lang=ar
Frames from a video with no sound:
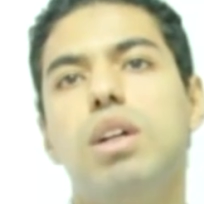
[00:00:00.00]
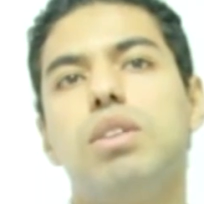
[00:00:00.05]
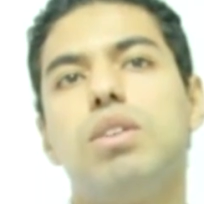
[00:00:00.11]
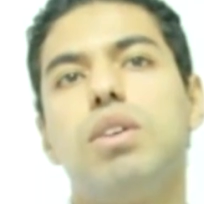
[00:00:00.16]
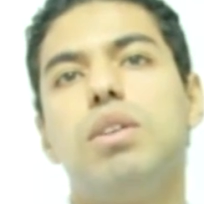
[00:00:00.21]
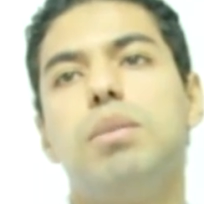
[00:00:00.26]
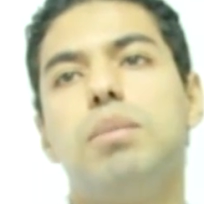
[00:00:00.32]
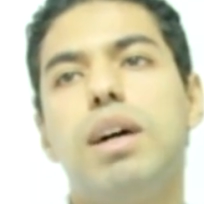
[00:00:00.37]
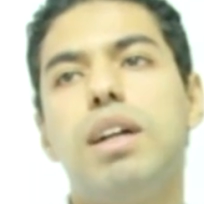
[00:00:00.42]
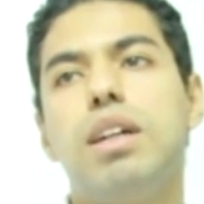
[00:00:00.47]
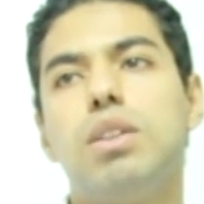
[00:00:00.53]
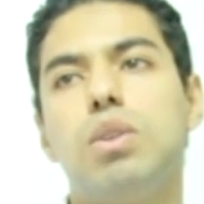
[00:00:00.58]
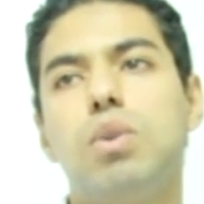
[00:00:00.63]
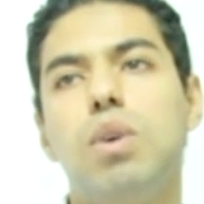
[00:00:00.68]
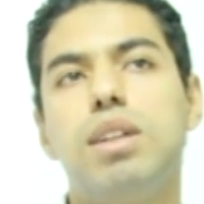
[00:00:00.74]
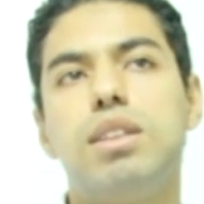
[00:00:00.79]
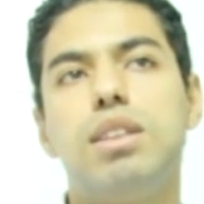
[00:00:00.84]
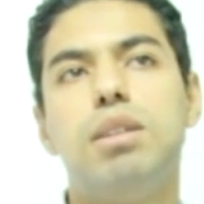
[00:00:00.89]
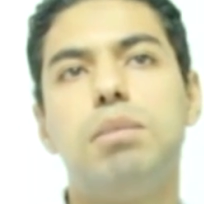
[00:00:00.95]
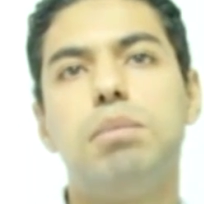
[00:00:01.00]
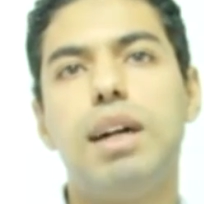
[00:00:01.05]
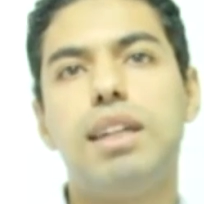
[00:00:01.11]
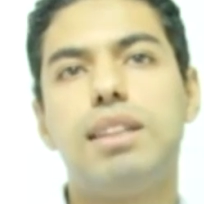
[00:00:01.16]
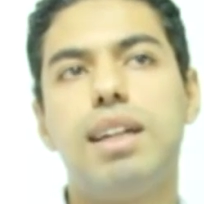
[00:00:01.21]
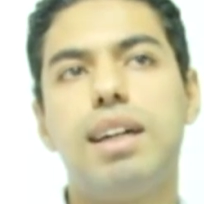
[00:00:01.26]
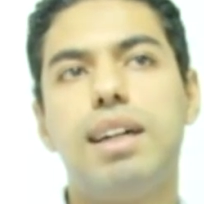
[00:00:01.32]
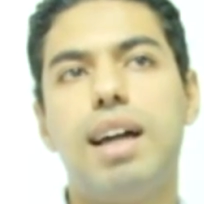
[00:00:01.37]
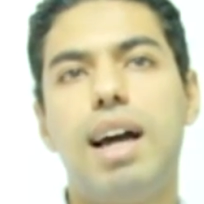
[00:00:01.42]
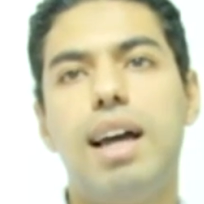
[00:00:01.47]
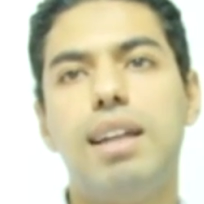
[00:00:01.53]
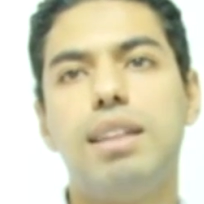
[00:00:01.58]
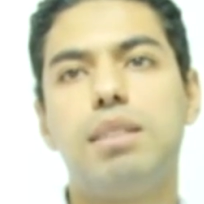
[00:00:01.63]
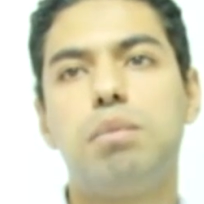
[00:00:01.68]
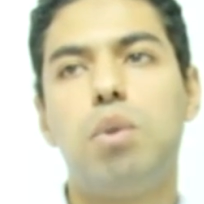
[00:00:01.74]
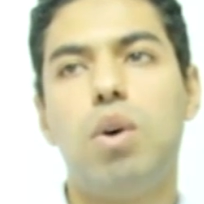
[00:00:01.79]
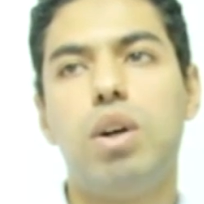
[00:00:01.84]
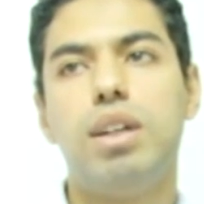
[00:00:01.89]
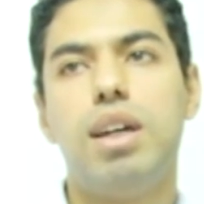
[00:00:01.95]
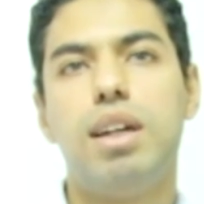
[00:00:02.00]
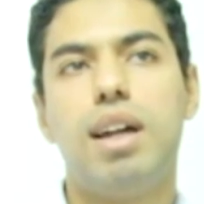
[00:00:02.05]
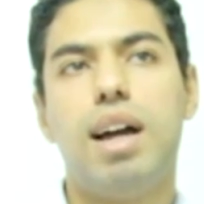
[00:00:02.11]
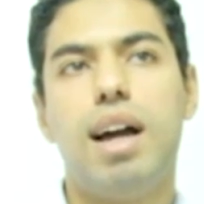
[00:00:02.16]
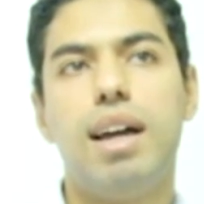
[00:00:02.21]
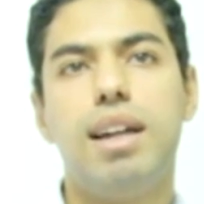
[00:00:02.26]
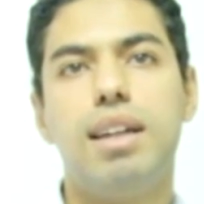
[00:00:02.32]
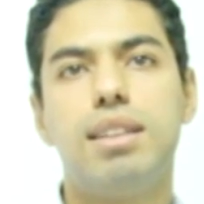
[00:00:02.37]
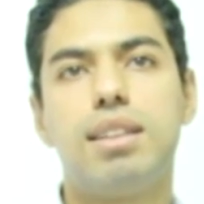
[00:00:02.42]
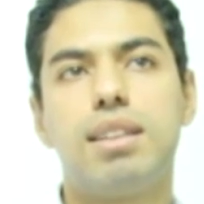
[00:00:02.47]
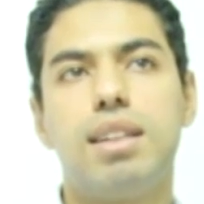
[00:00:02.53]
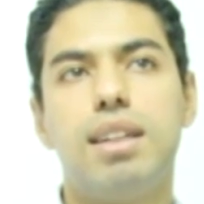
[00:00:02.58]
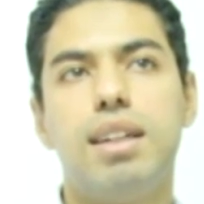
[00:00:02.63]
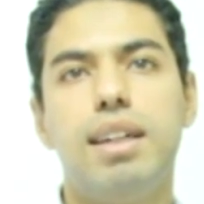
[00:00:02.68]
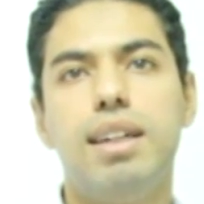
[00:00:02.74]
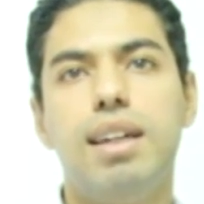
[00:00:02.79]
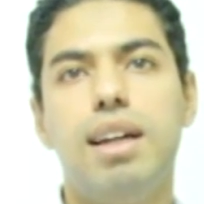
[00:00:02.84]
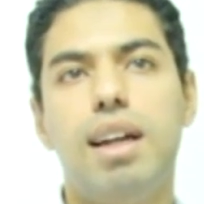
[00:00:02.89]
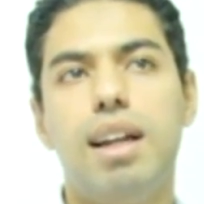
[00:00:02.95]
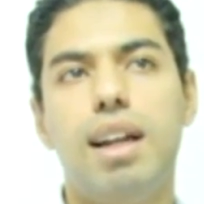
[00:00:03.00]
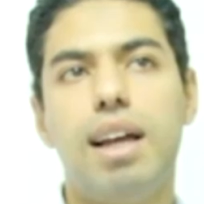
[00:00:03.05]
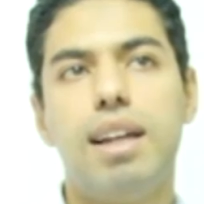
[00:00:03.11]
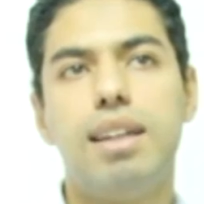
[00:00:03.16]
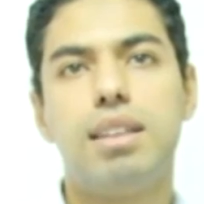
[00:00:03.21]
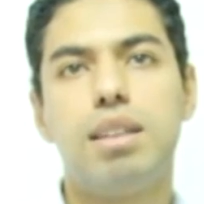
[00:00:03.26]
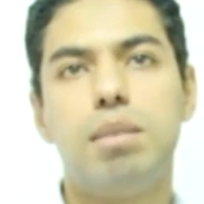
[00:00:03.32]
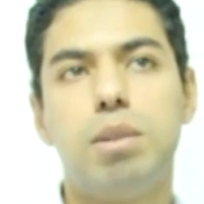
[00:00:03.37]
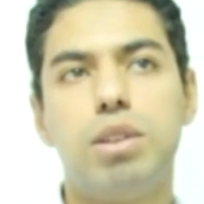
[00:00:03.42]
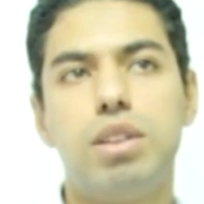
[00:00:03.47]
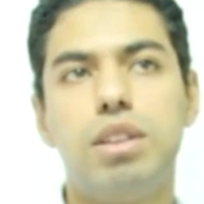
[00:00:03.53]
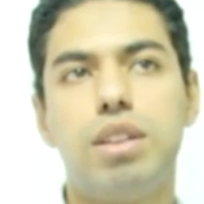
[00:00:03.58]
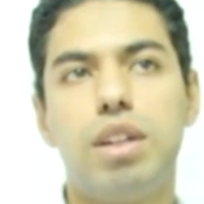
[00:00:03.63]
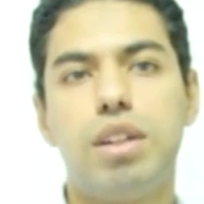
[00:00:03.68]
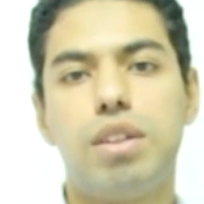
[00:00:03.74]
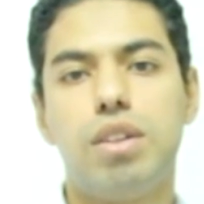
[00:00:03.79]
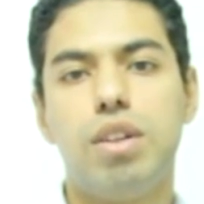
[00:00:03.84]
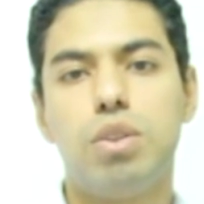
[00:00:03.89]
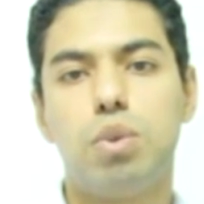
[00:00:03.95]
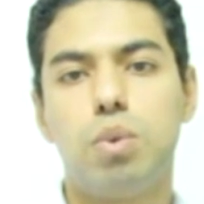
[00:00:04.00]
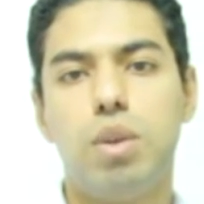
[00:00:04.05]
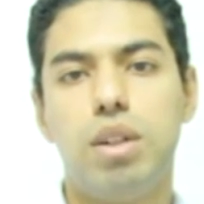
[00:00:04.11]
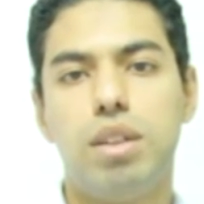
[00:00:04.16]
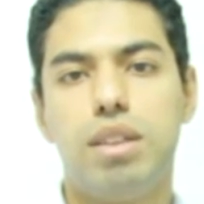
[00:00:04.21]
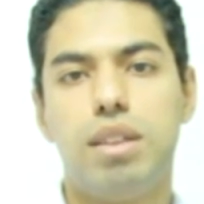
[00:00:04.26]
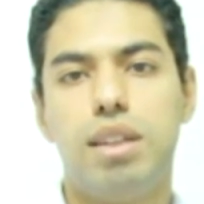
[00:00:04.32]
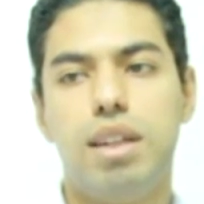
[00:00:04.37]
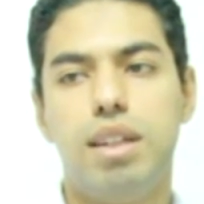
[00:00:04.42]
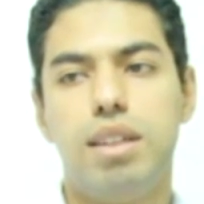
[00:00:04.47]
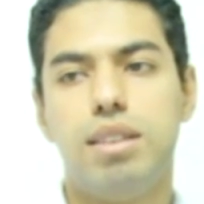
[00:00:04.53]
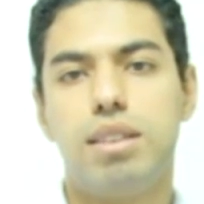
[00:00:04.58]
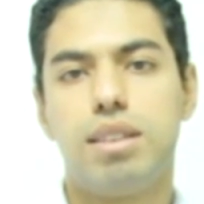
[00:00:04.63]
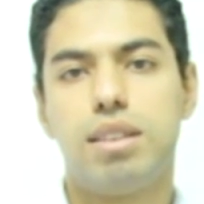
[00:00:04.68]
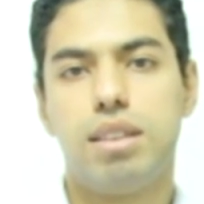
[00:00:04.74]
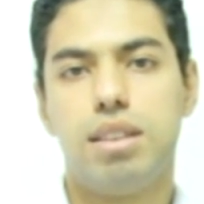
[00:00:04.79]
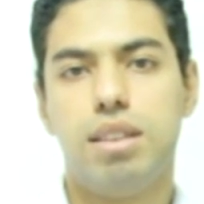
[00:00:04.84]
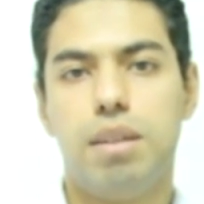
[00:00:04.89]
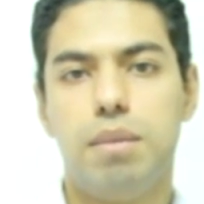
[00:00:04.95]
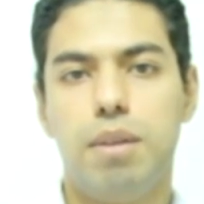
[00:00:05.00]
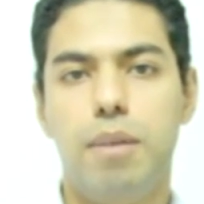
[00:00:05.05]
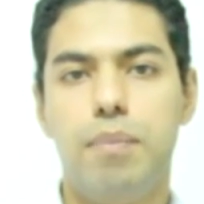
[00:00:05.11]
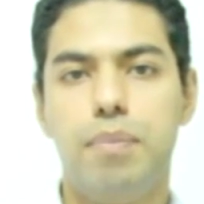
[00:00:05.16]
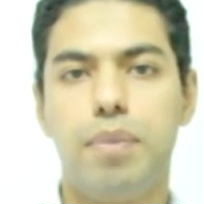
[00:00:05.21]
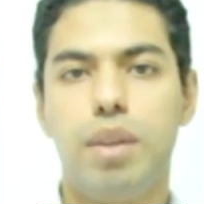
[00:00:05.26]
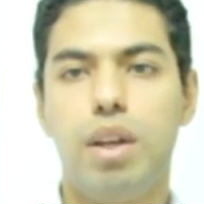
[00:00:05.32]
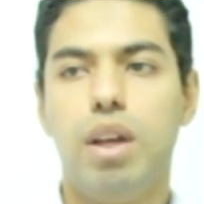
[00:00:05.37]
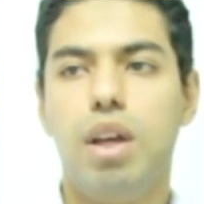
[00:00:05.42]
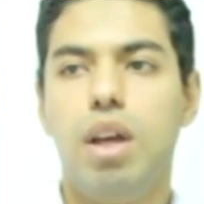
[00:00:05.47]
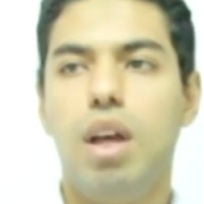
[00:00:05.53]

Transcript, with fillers: طيب انا دلوقتي بحتاج حالات معينه حالات اللي هي الحالات البسيطه الكلاس 1 كيرز تمام